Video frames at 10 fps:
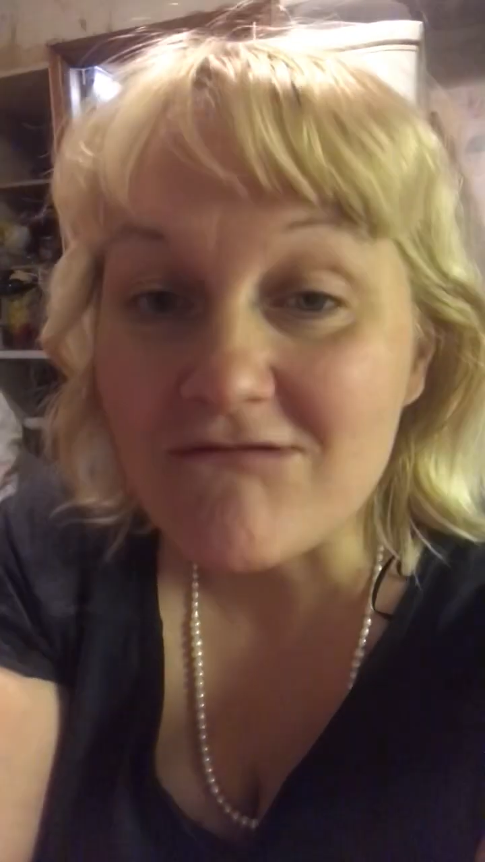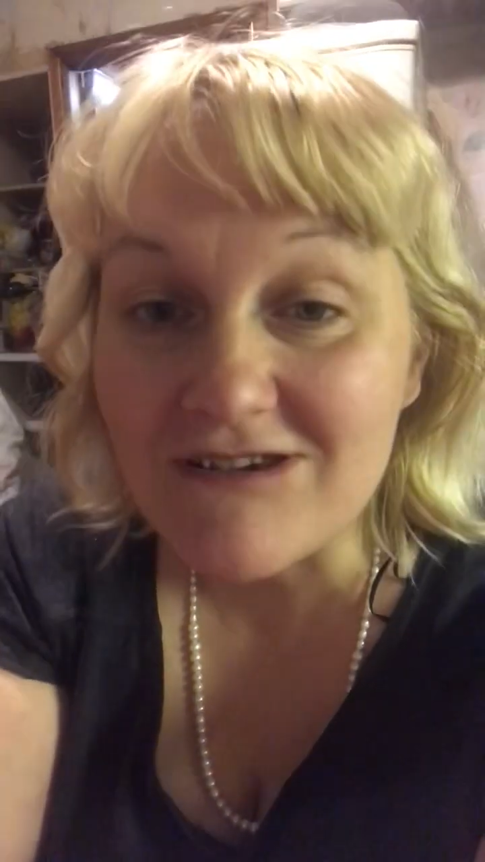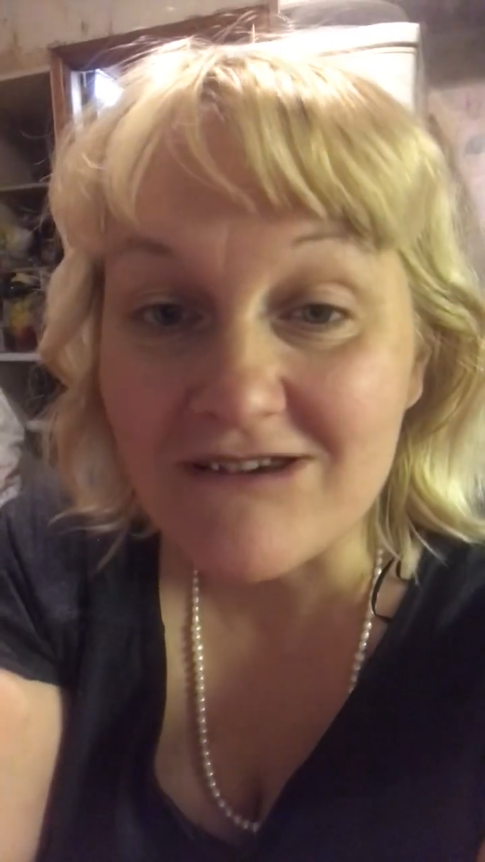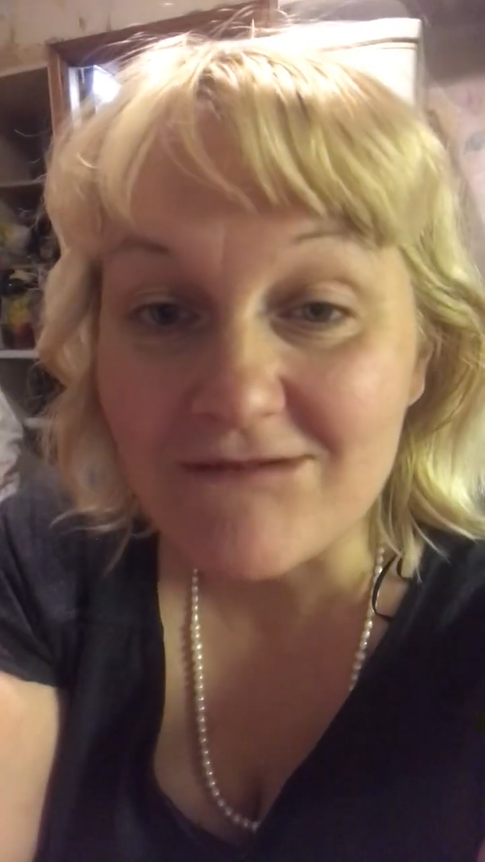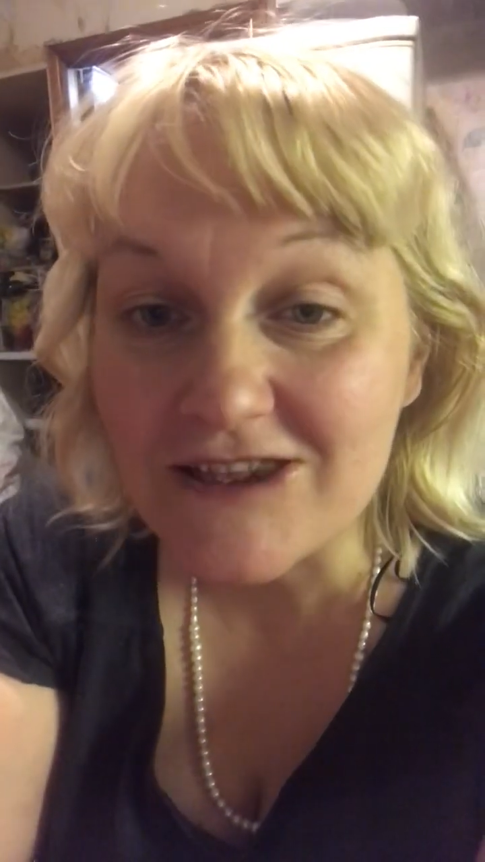
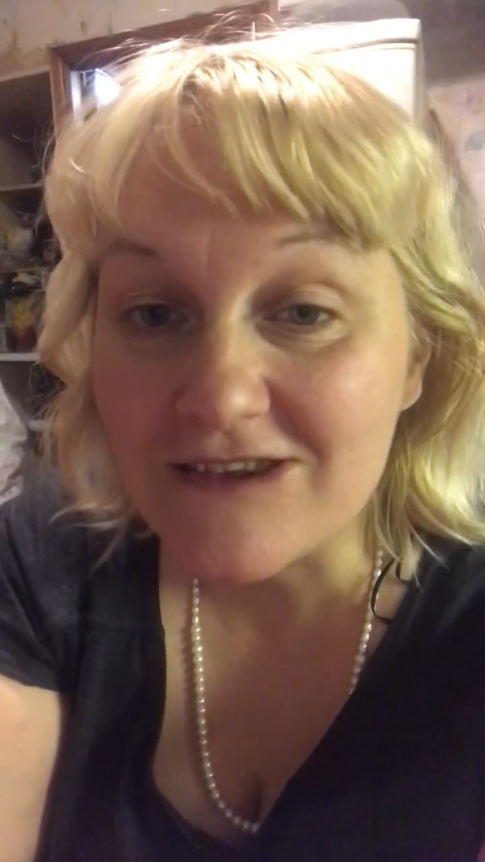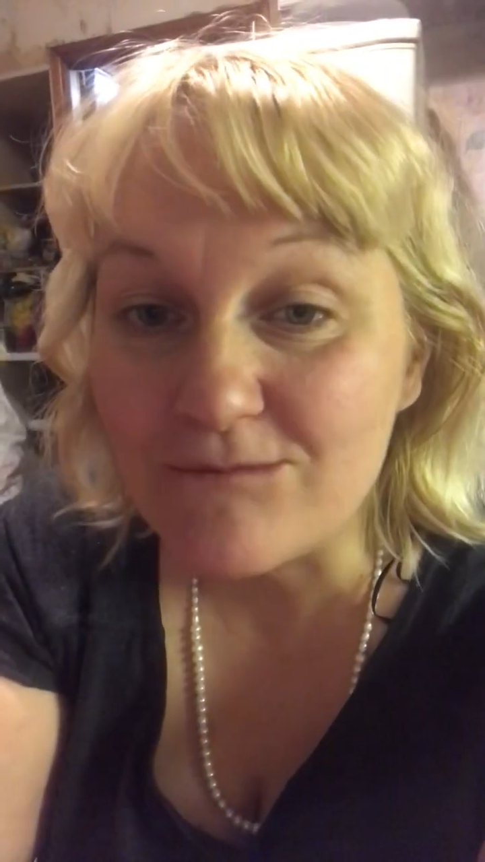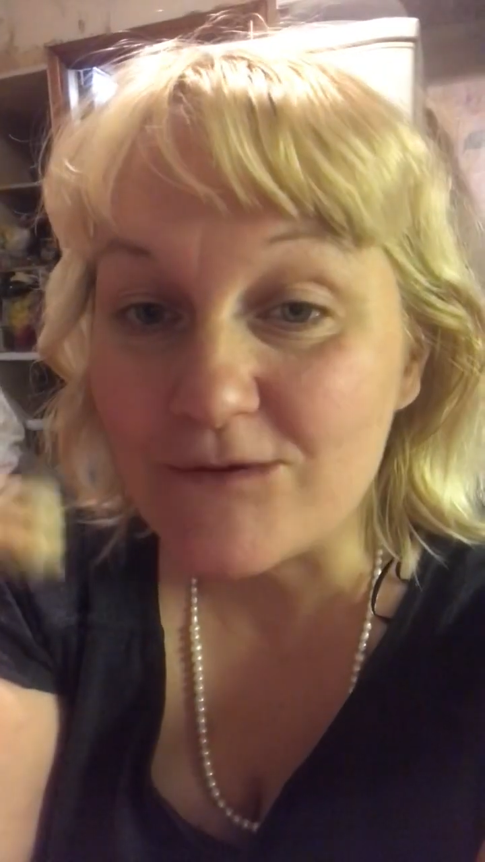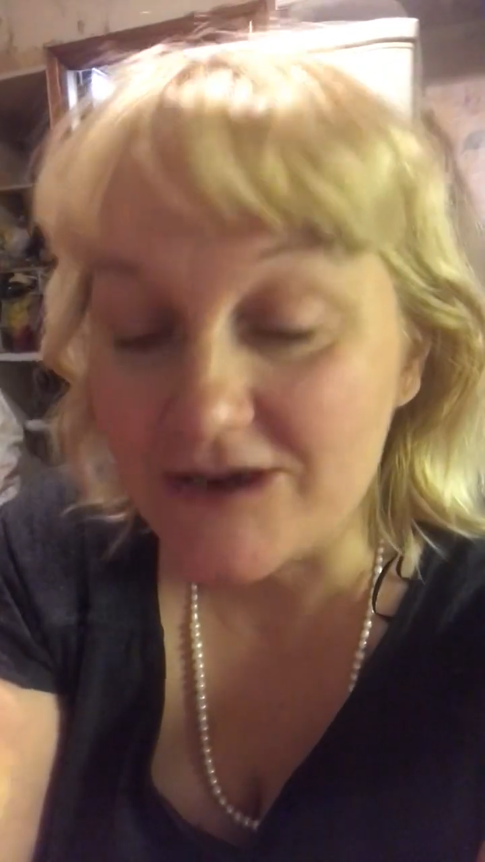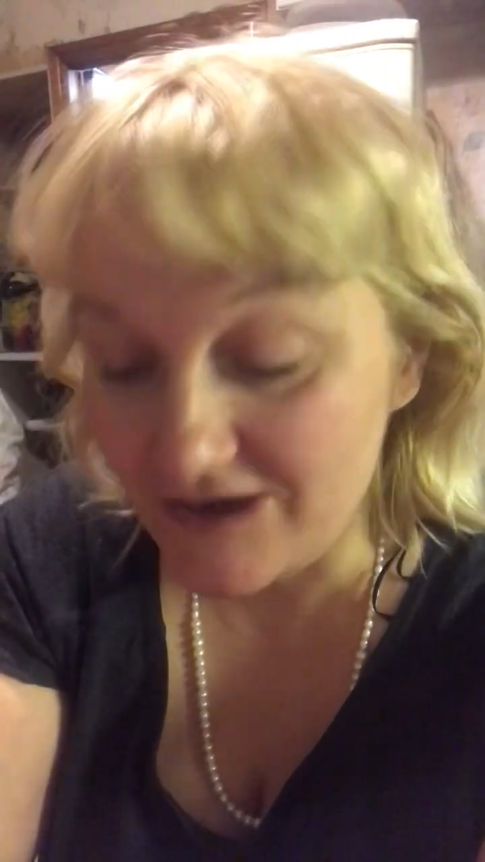сорваться и
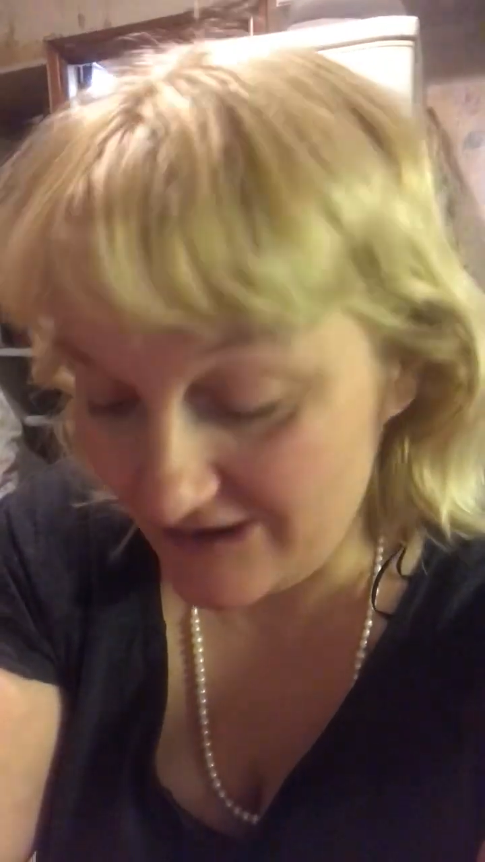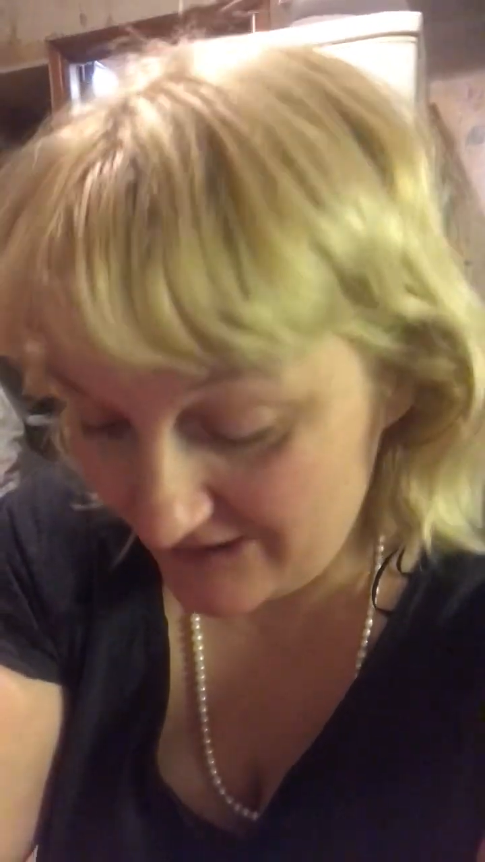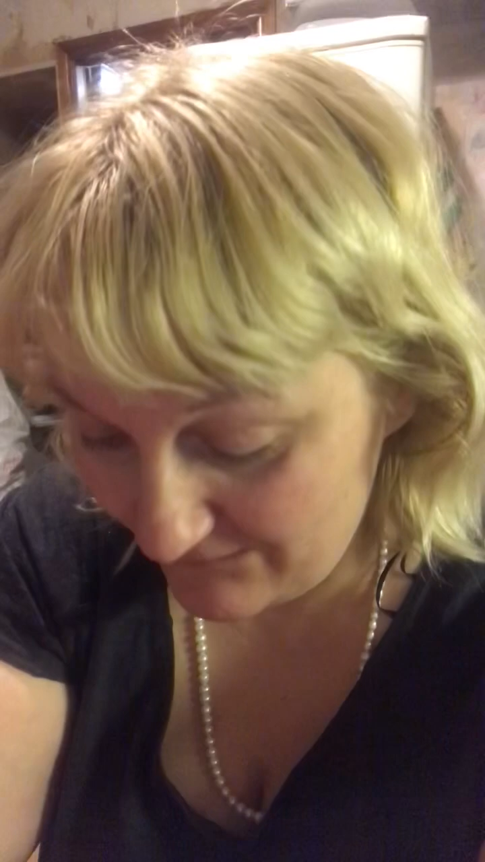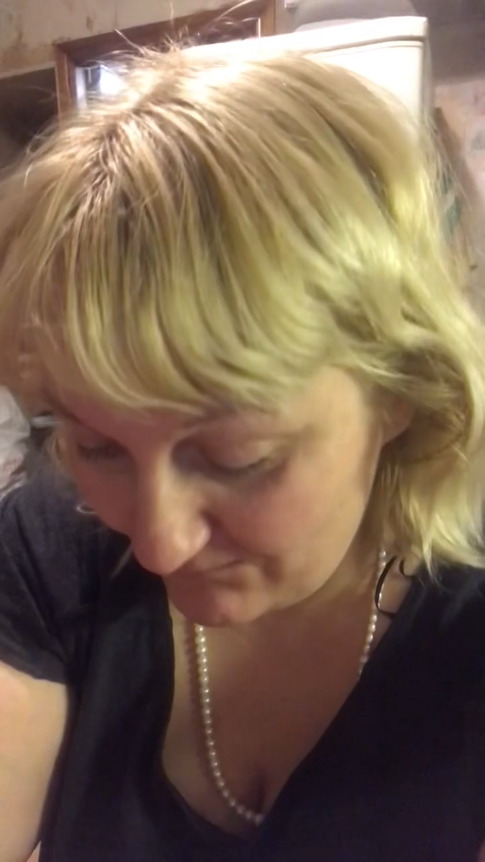поехать.